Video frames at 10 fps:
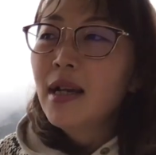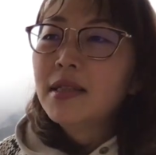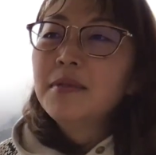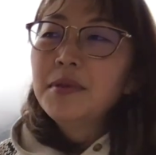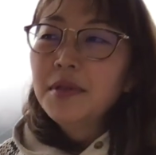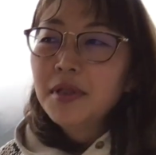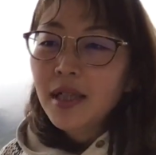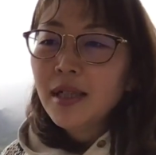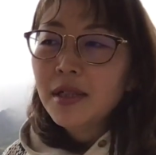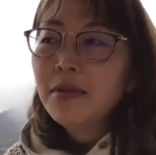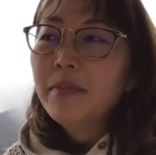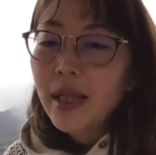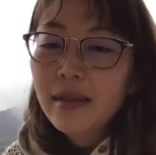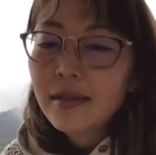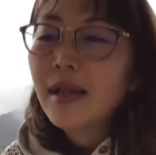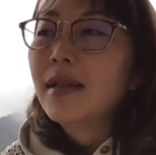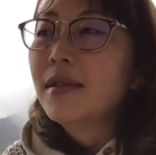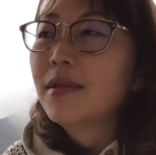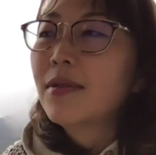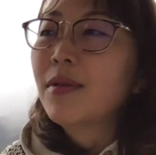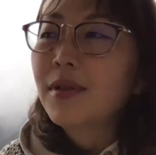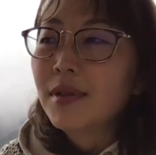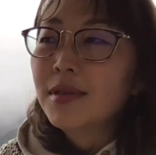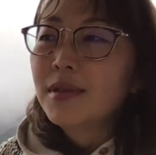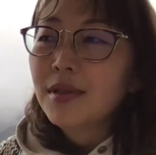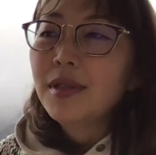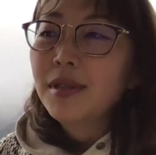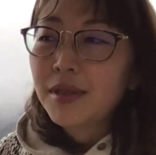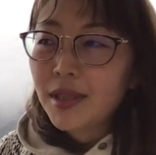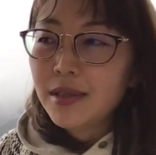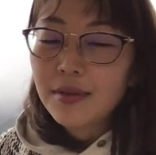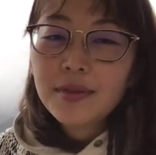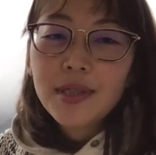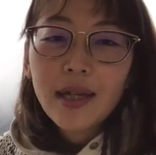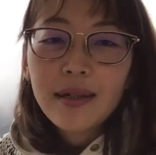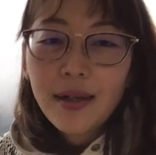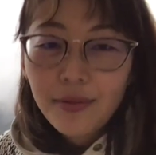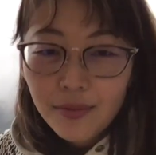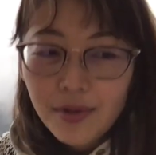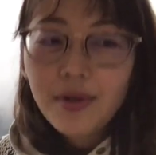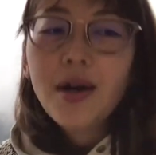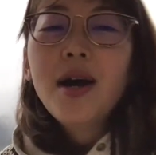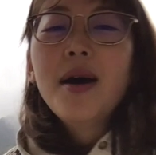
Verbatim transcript: 自分の中のメンターっていう心強いような存在感を